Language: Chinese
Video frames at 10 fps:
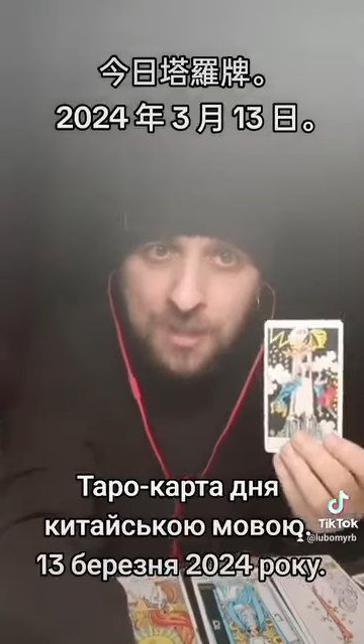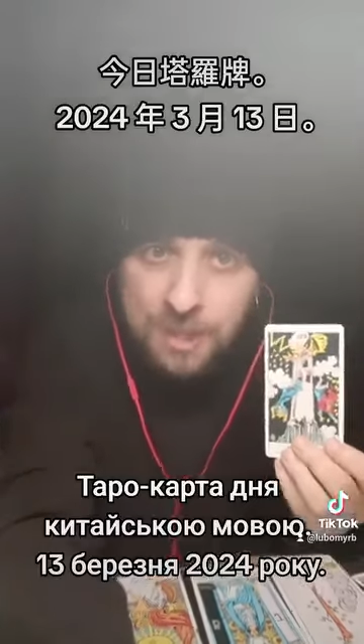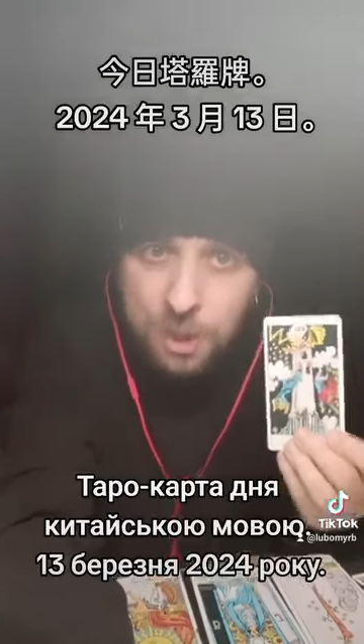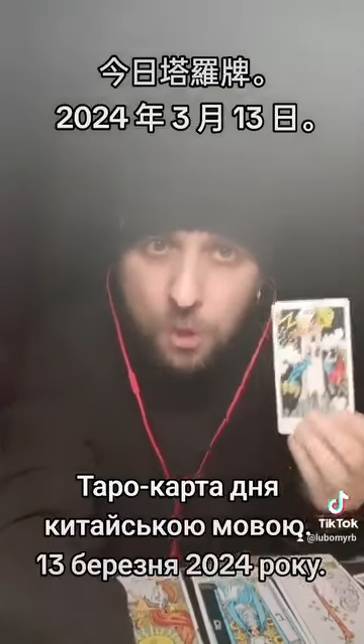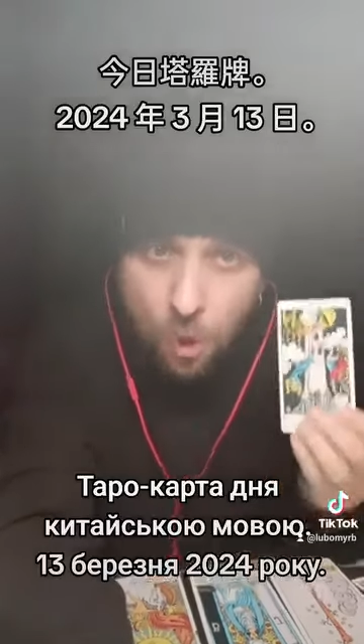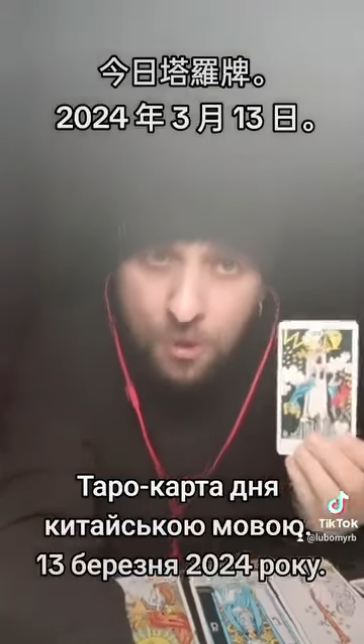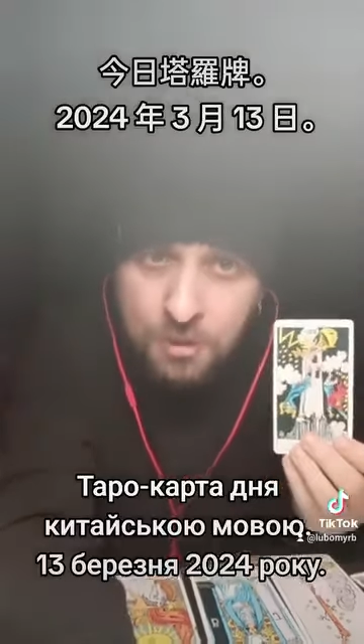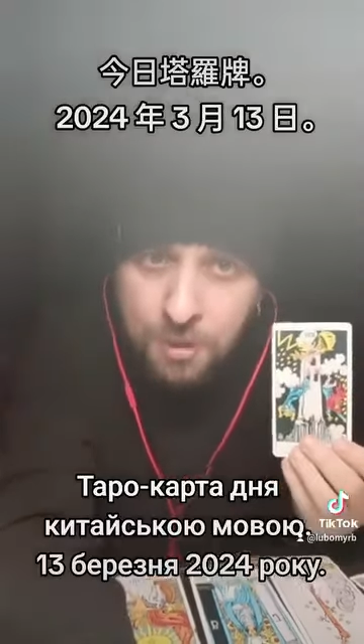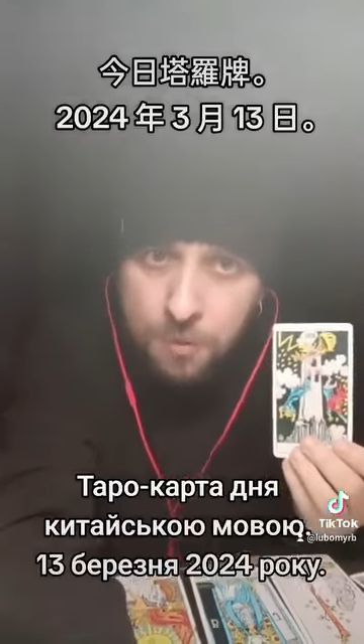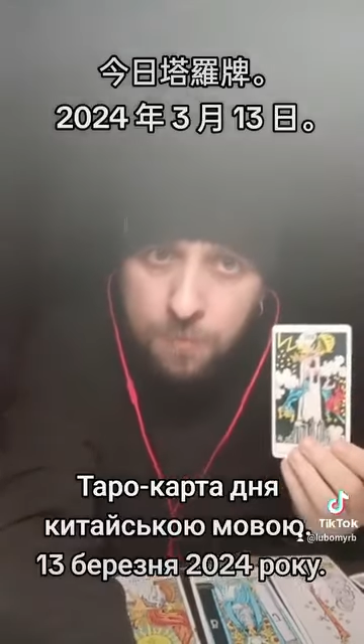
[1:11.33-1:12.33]
您的塔罗
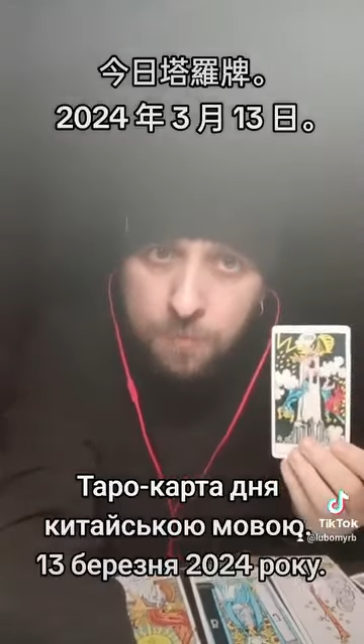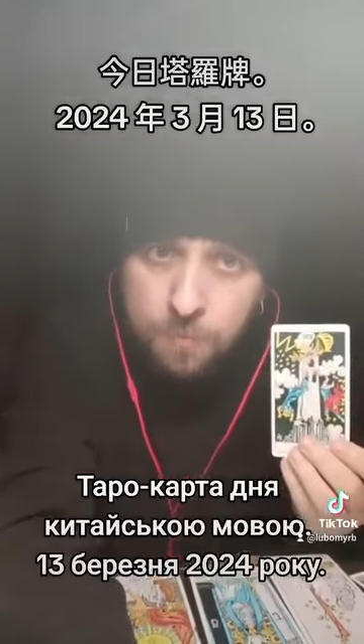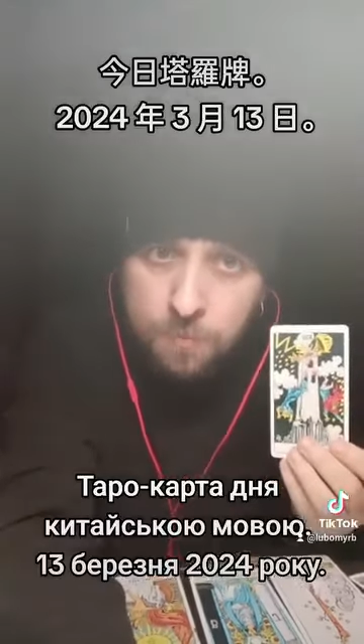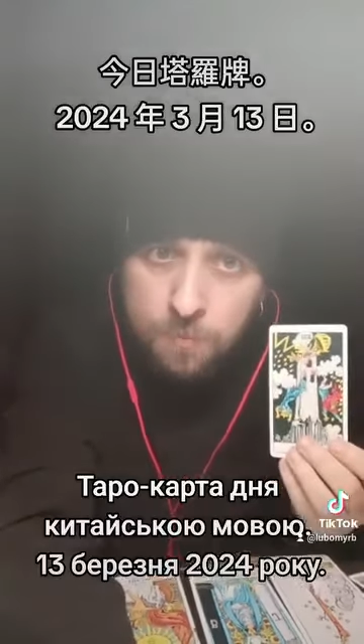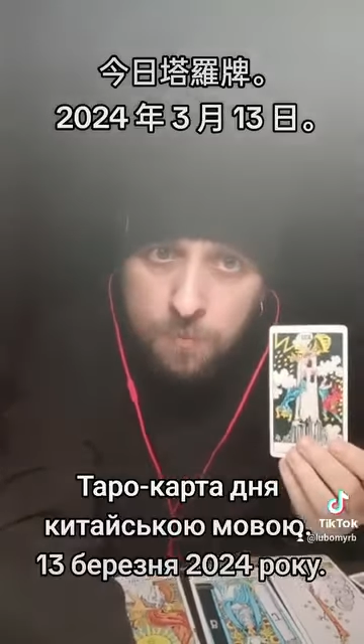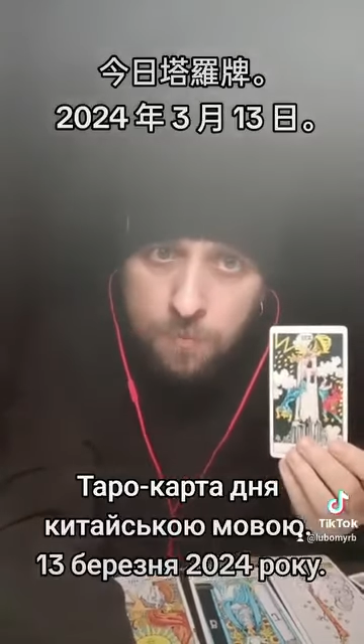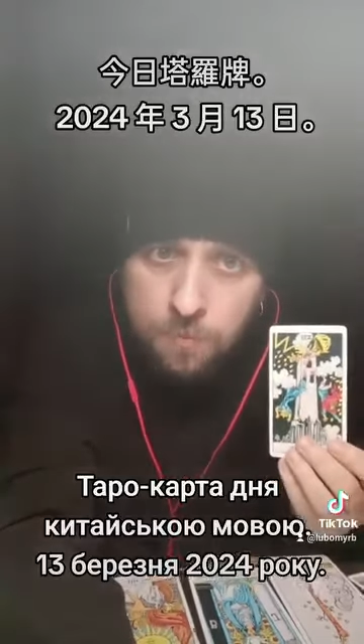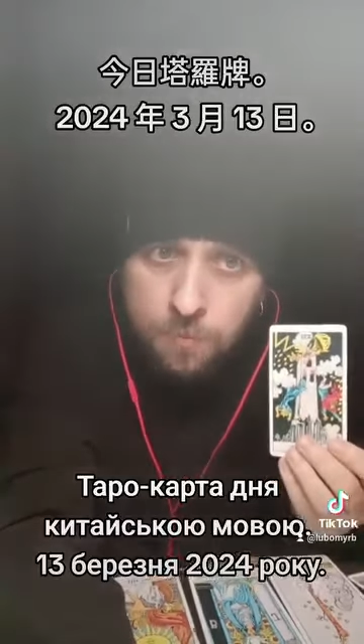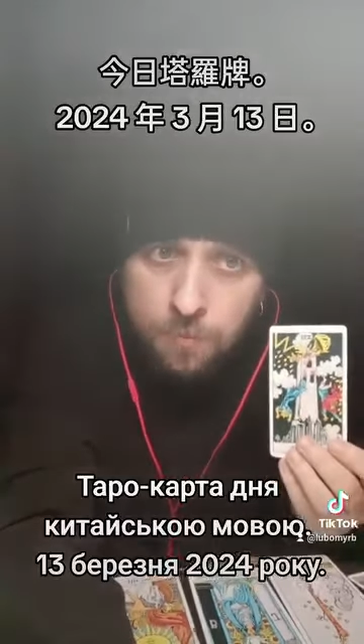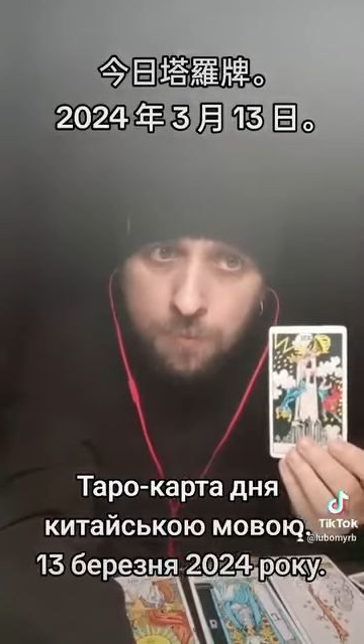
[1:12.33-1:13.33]
占卜师卢
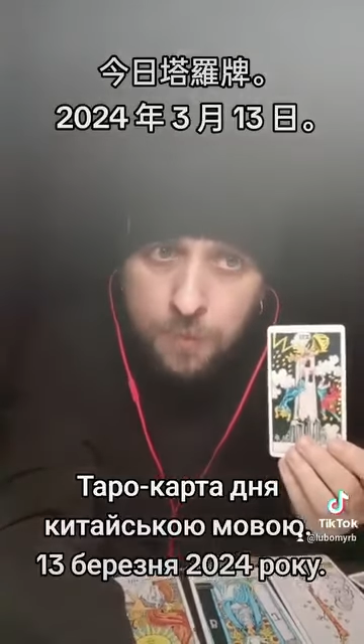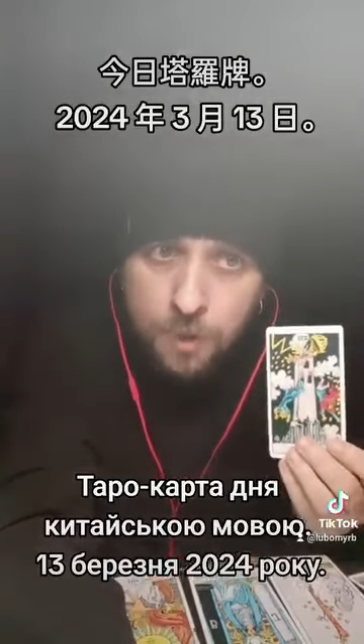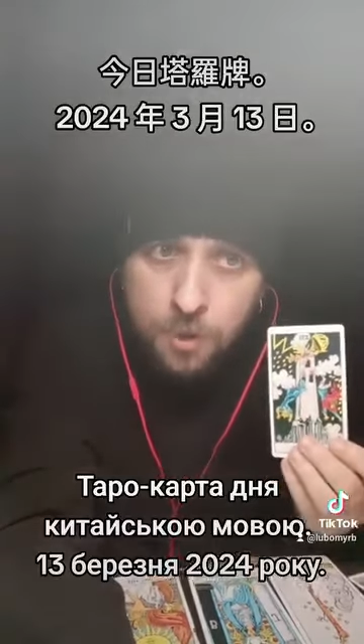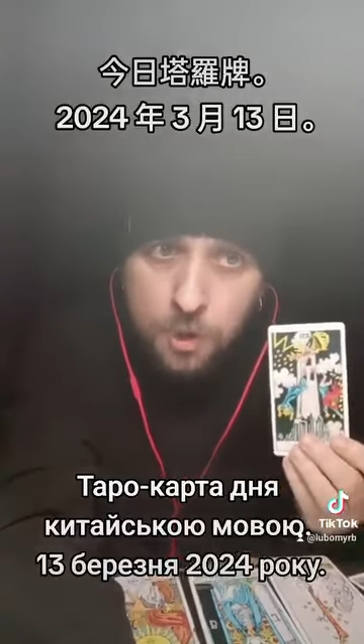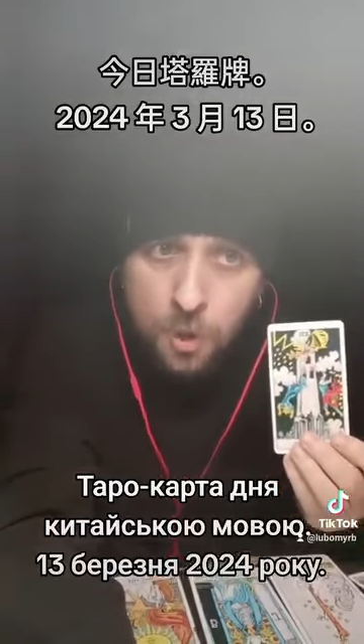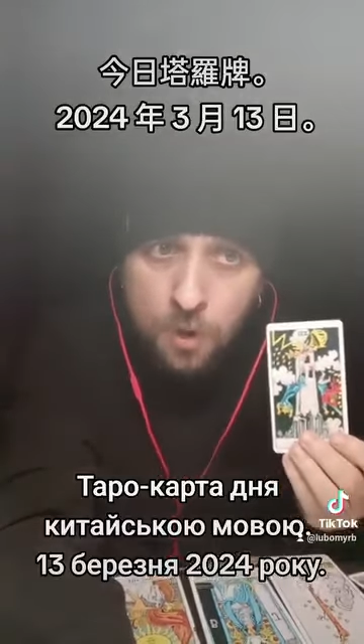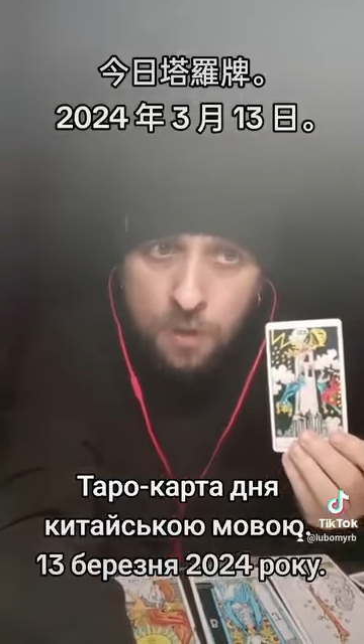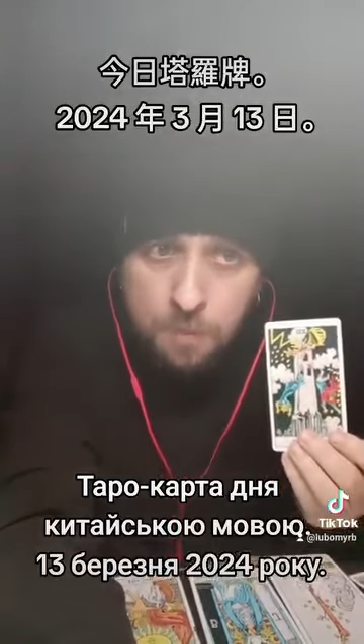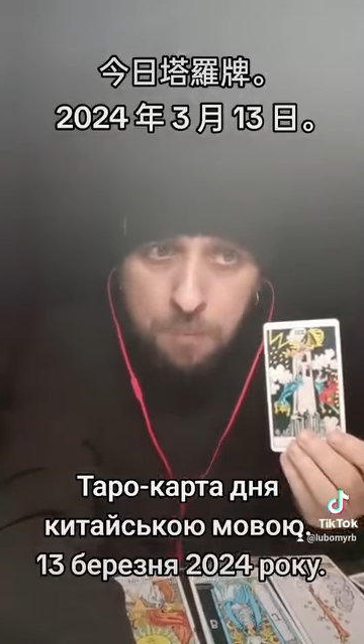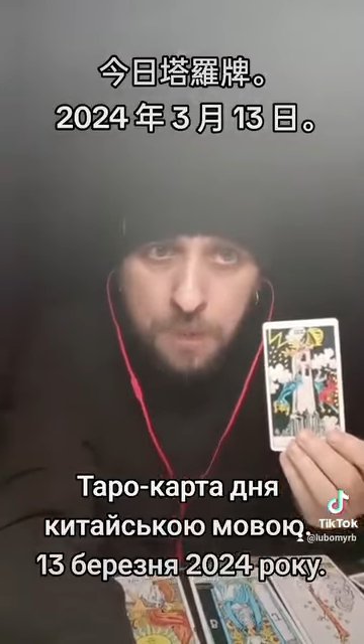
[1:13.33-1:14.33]
博米尔·博格 a 夫兰
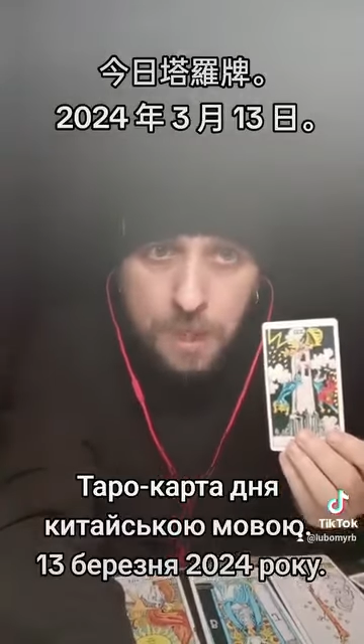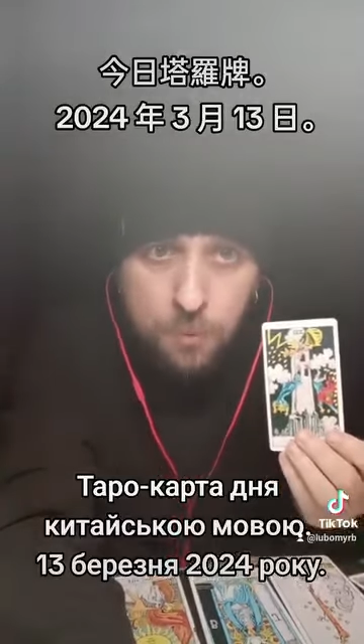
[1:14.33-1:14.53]
斯基。